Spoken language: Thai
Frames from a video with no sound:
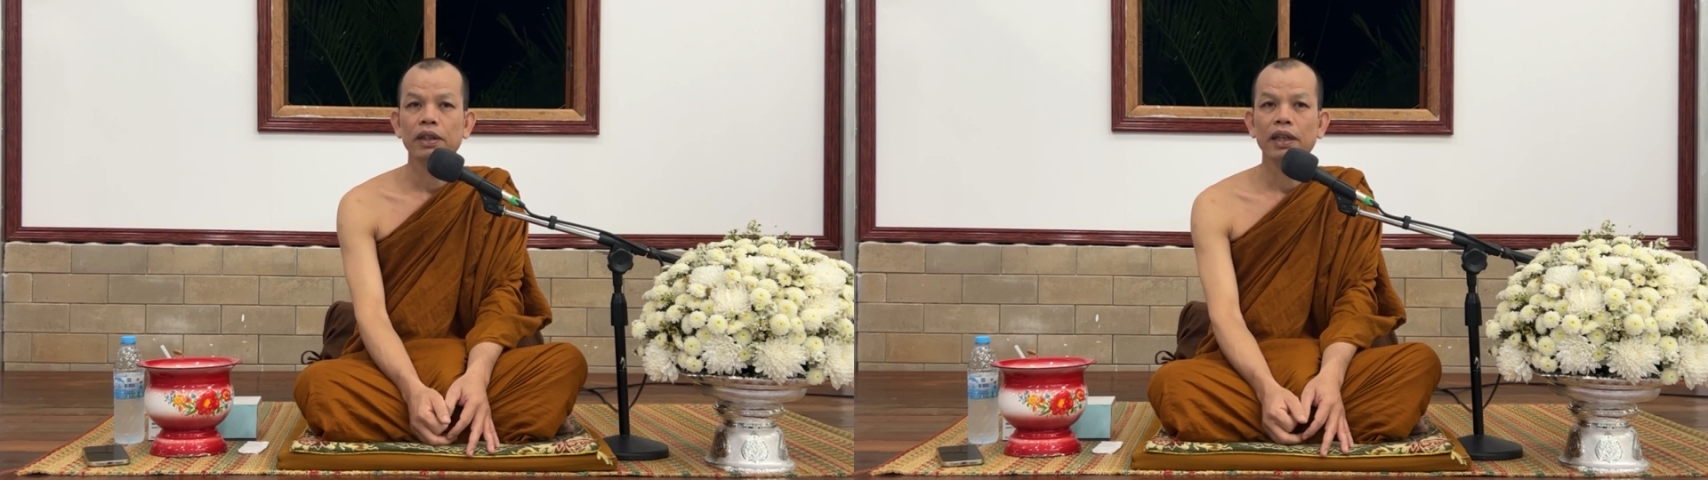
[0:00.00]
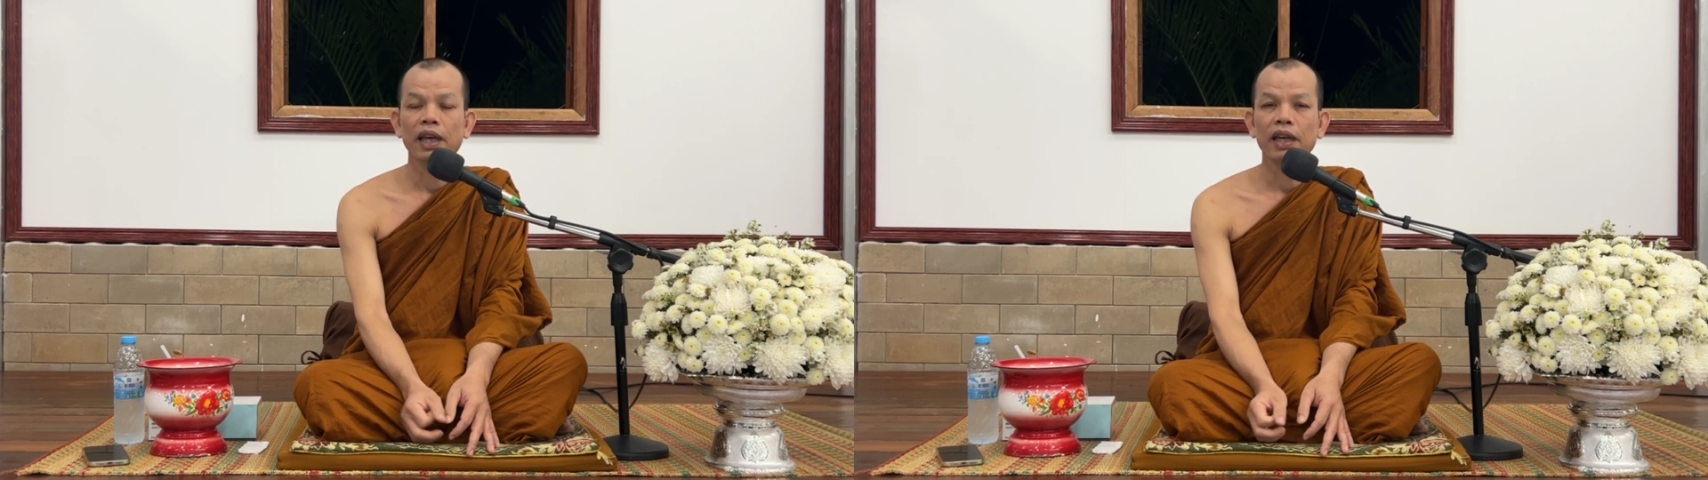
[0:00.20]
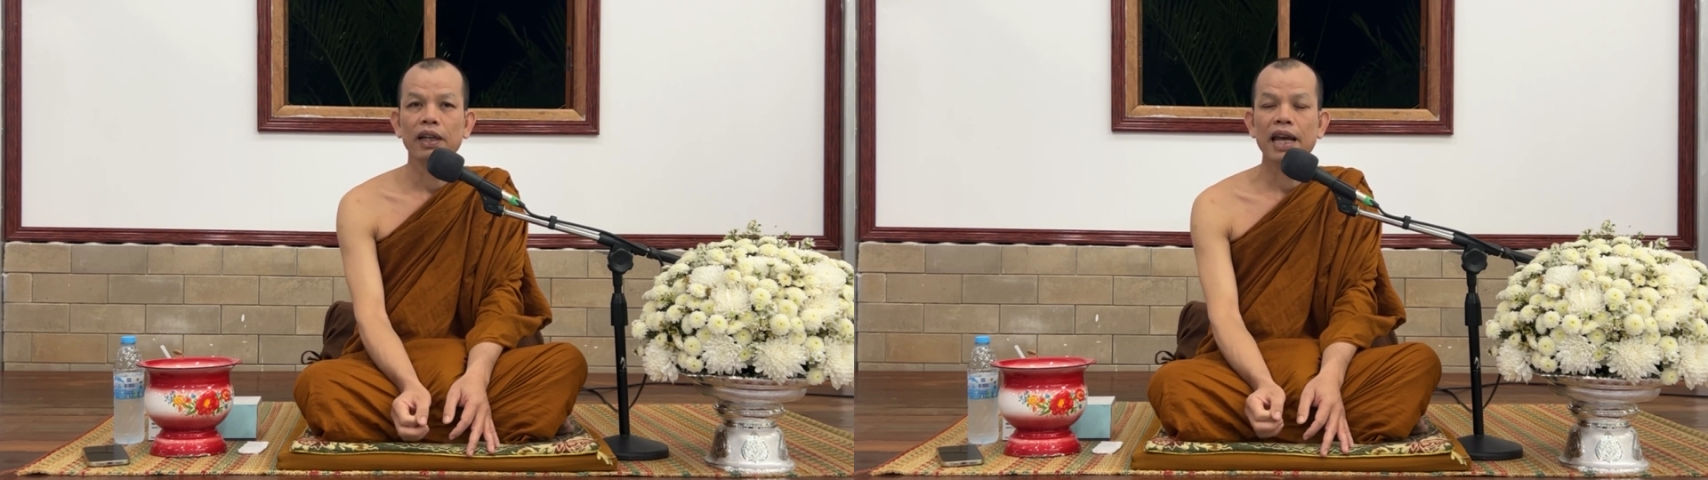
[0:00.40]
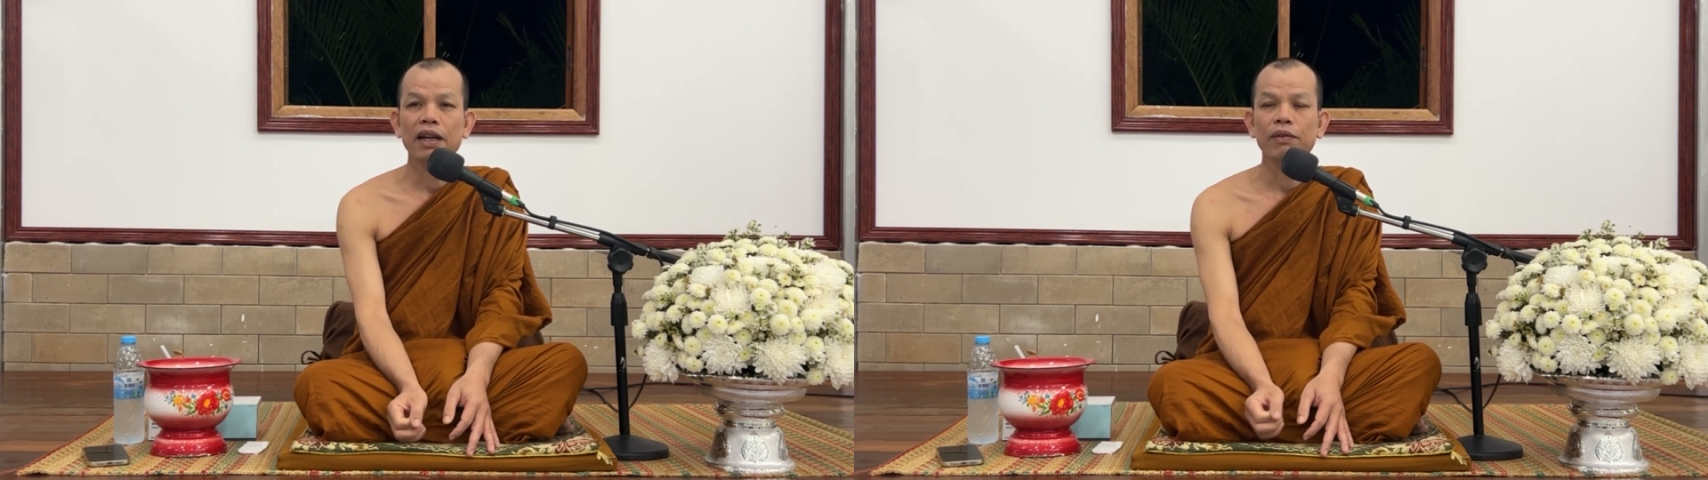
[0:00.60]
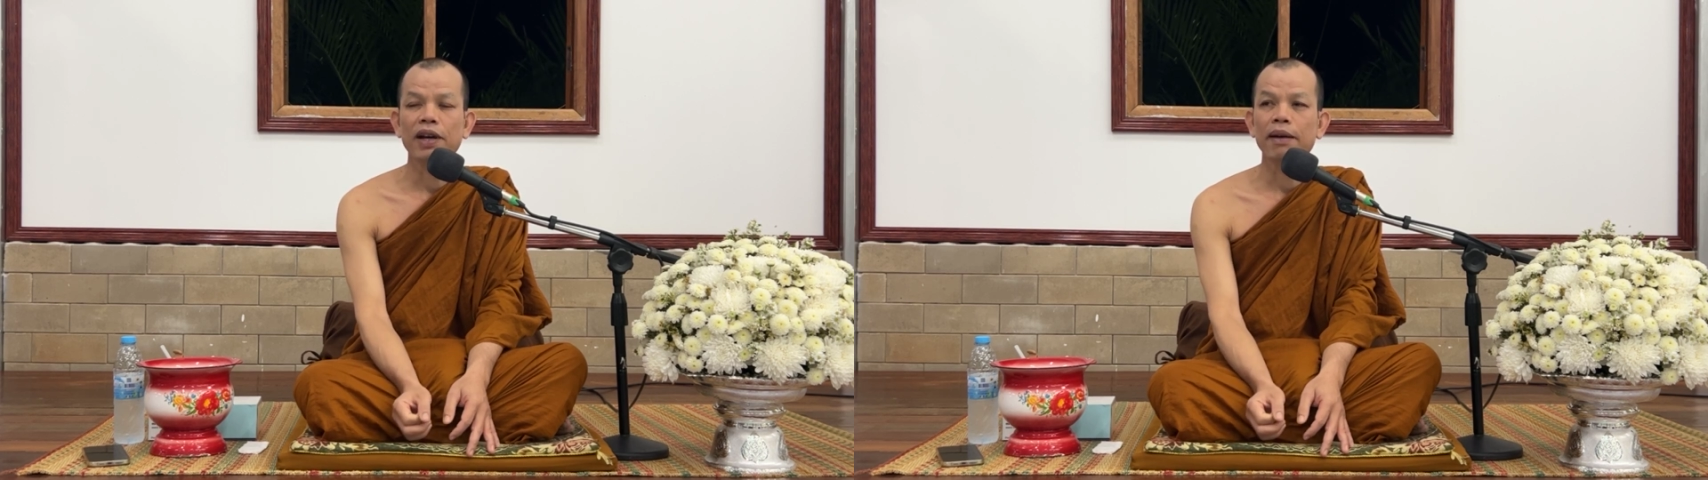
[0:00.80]
ตะแคง
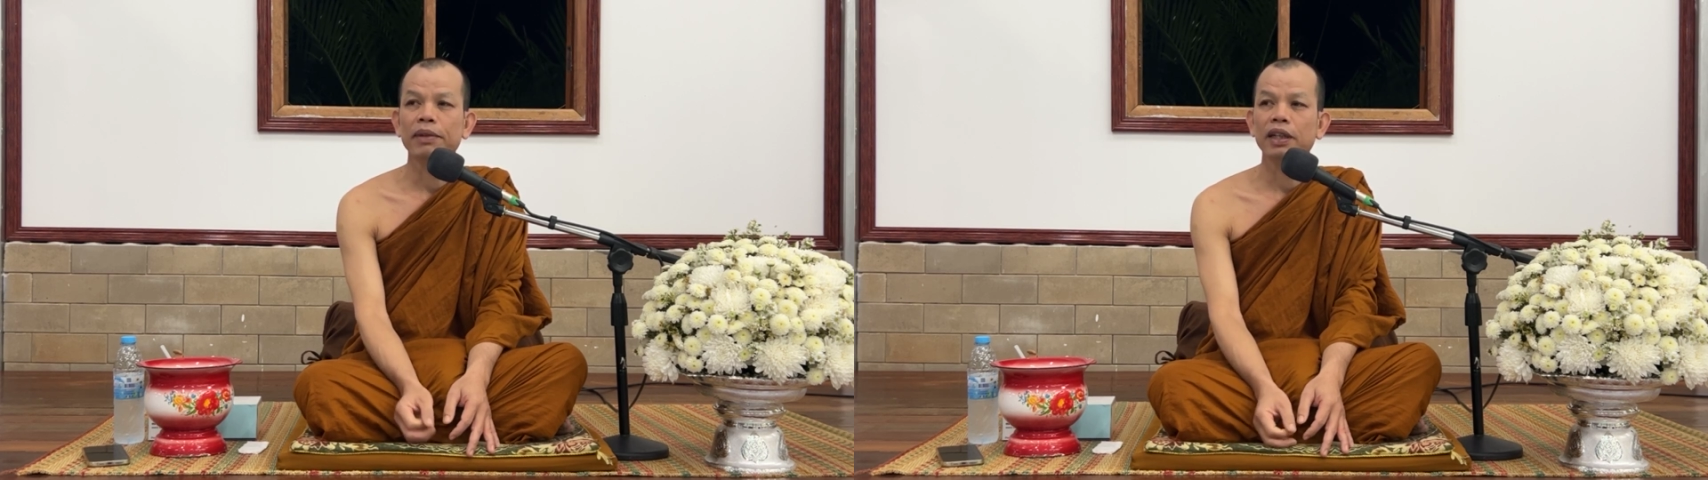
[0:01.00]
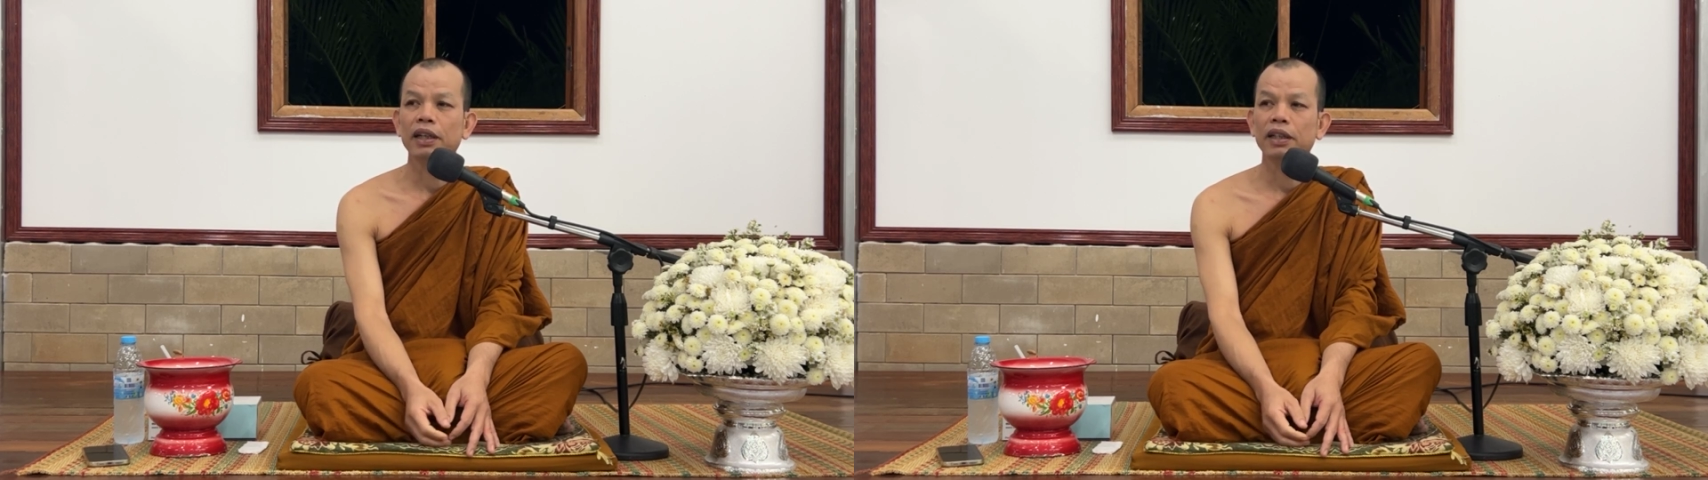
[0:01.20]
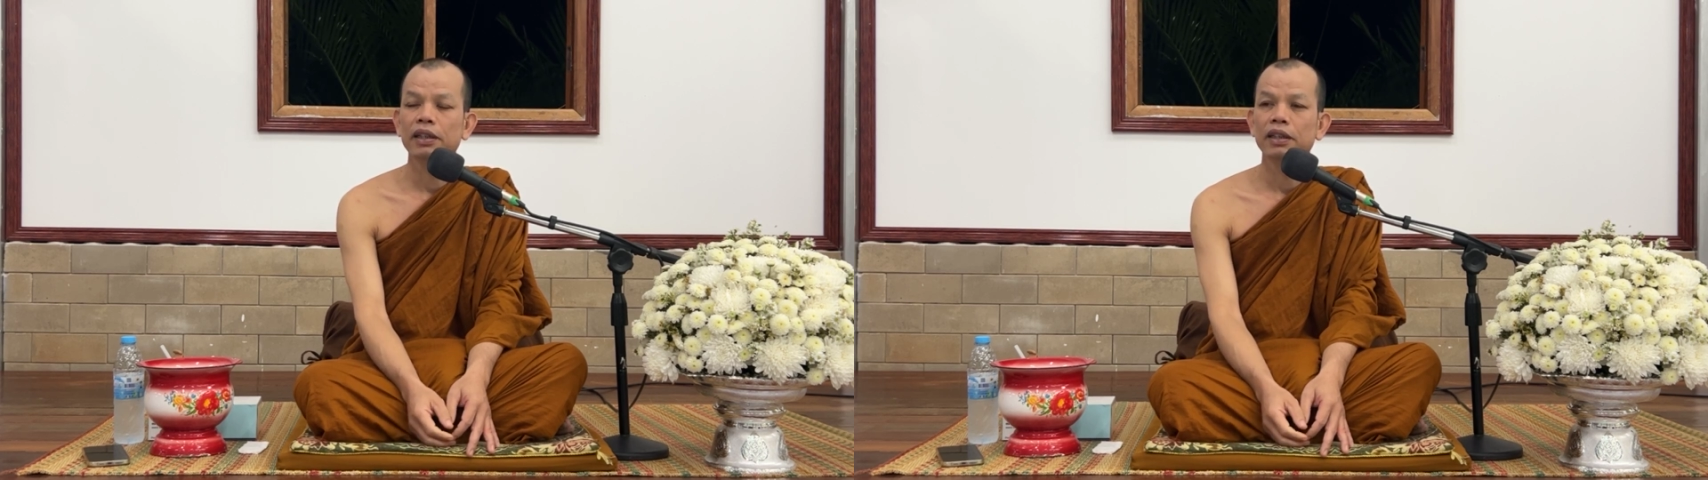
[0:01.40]
ข้างขวามันจะ